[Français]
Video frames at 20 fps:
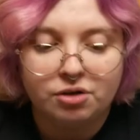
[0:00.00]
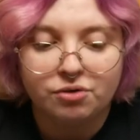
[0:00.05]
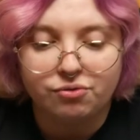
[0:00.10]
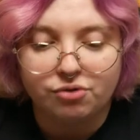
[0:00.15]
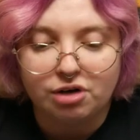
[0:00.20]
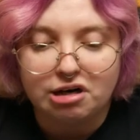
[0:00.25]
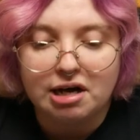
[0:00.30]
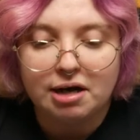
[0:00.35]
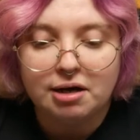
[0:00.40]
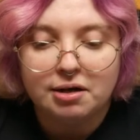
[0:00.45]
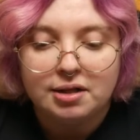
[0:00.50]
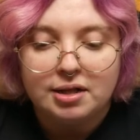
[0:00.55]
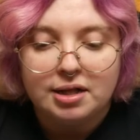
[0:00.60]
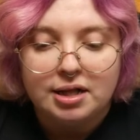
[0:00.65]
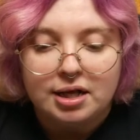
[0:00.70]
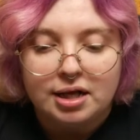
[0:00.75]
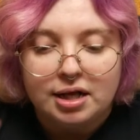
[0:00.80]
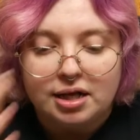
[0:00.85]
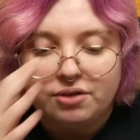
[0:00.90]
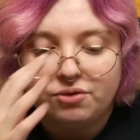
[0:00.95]
Voilà.
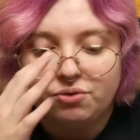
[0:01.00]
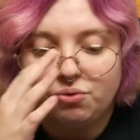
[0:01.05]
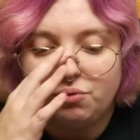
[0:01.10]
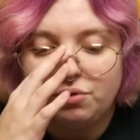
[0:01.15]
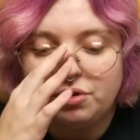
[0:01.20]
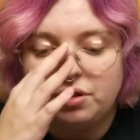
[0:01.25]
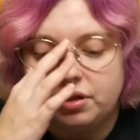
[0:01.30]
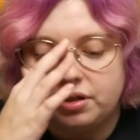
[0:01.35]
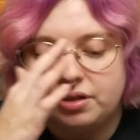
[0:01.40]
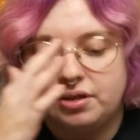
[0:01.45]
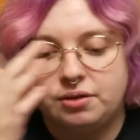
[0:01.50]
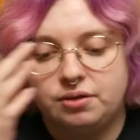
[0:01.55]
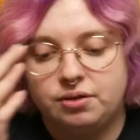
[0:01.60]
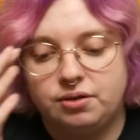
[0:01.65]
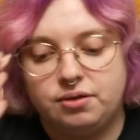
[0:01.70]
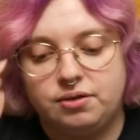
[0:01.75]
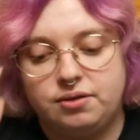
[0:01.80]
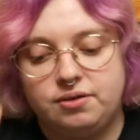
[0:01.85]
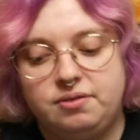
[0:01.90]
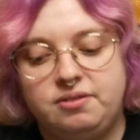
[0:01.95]
Donc
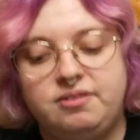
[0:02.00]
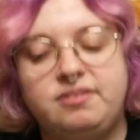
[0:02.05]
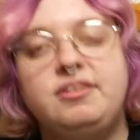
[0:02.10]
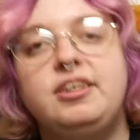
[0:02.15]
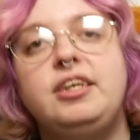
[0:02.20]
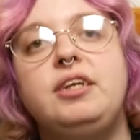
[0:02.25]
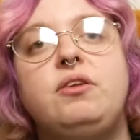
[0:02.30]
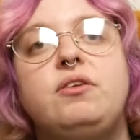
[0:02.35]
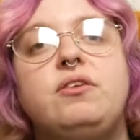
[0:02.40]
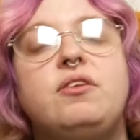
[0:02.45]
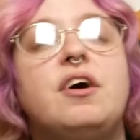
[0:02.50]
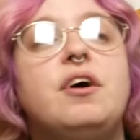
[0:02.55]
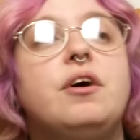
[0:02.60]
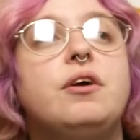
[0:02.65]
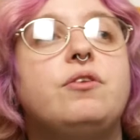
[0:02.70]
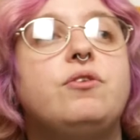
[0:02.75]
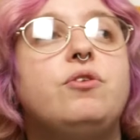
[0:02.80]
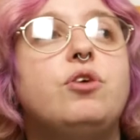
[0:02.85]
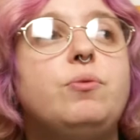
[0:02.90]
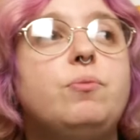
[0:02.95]
euh, c'est
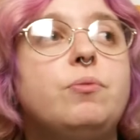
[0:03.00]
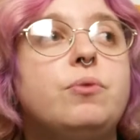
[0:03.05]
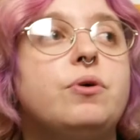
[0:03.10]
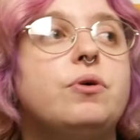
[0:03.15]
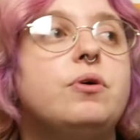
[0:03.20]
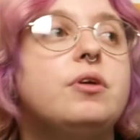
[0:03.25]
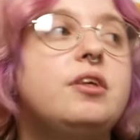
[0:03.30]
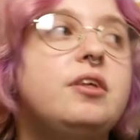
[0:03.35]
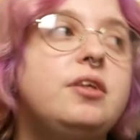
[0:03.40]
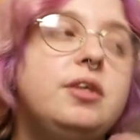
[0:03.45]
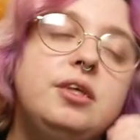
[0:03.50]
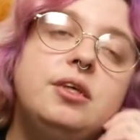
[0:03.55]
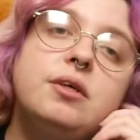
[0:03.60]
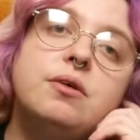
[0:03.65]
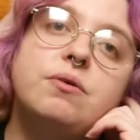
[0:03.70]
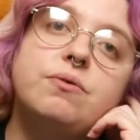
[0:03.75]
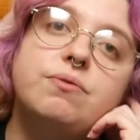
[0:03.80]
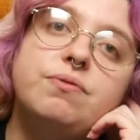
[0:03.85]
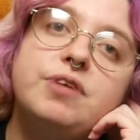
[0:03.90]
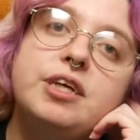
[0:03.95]
un tome qui
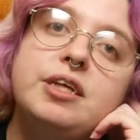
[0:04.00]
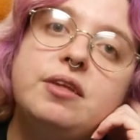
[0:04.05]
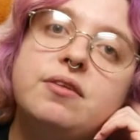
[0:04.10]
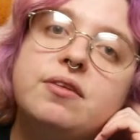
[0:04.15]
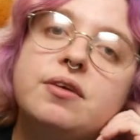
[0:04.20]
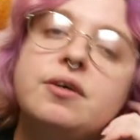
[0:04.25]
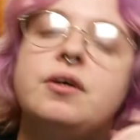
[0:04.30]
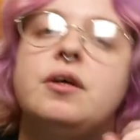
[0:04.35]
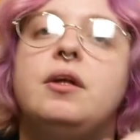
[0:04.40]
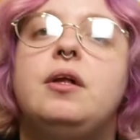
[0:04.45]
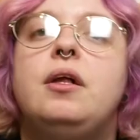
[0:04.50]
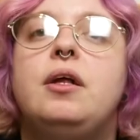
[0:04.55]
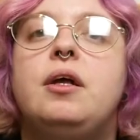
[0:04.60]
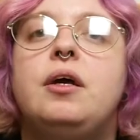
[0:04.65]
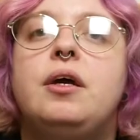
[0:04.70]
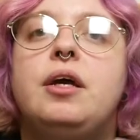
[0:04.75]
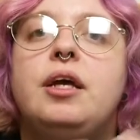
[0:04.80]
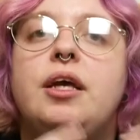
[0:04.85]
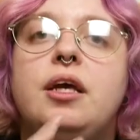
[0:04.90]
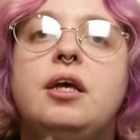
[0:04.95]
en fait
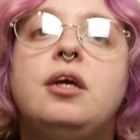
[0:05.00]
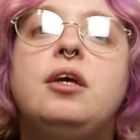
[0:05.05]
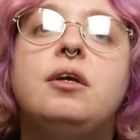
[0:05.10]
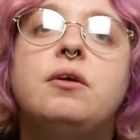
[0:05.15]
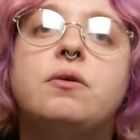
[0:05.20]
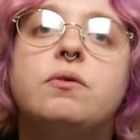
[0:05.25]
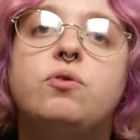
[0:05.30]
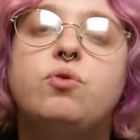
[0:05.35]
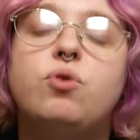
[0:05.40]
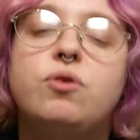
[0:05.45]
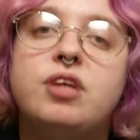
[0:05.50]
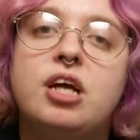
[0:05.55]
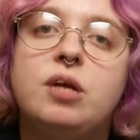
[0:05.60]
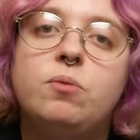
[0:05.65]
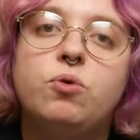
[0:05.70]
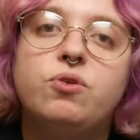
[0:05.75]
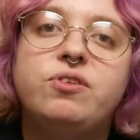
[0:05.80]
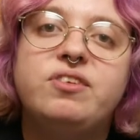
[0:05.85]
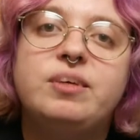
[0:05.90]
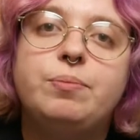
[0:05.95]
est
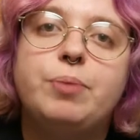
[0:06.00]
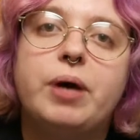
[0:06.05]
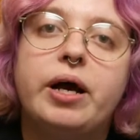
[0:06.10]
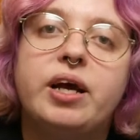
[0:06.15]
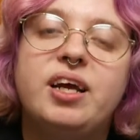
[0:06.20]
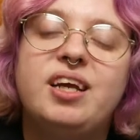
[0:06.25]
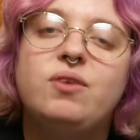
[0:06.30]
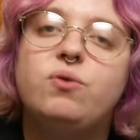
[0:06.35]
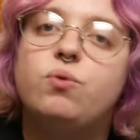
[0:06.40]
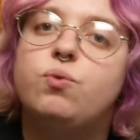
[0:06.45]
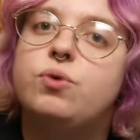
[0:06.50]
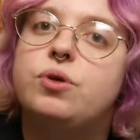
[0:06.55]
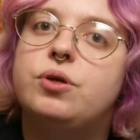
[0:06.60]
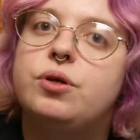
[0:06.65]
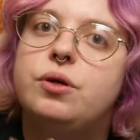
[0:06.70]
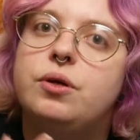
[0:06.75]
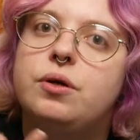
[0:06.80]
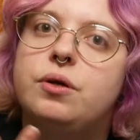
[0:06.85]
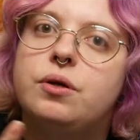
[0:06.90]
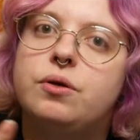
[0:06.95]
totalement séparé
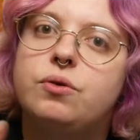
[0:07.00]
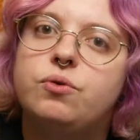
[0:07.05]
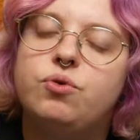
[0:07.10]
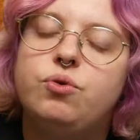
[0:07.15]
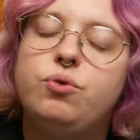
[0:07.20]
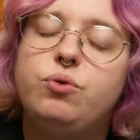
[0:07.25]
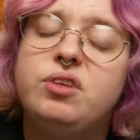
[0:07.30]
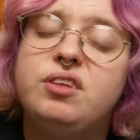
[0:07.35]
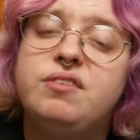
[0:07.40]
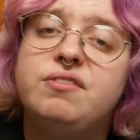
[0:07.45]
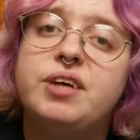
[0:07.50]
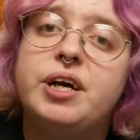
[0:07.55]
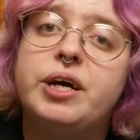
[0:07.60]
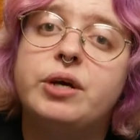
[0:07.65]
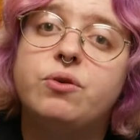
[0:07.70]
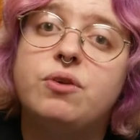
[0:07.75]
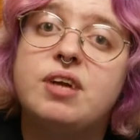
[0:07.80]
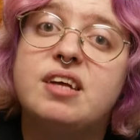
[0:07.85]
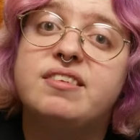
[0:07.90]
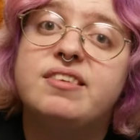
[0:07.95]
donc de
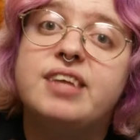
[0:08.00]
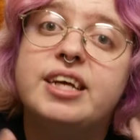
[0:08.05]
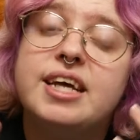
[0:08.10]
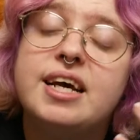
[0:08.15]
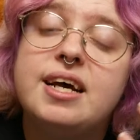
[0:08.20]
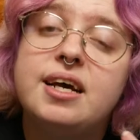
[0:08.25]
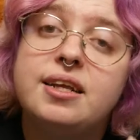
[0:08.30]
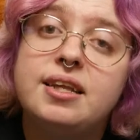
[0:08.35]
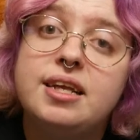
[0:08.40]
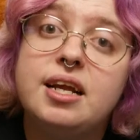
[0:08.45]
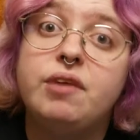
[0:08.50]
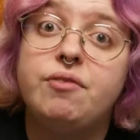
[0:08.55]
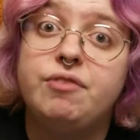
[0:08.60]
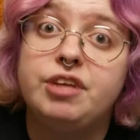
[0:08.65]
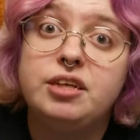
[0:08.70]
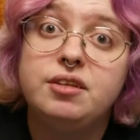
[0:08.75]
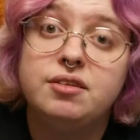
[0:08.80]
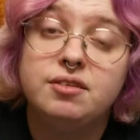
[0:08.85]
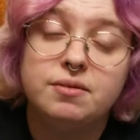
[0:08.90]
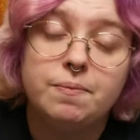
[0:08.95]
l'univers de la saga
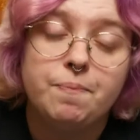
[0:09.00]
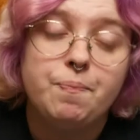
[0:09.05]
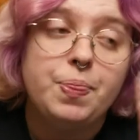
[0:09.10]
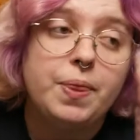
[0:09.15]
Netflix.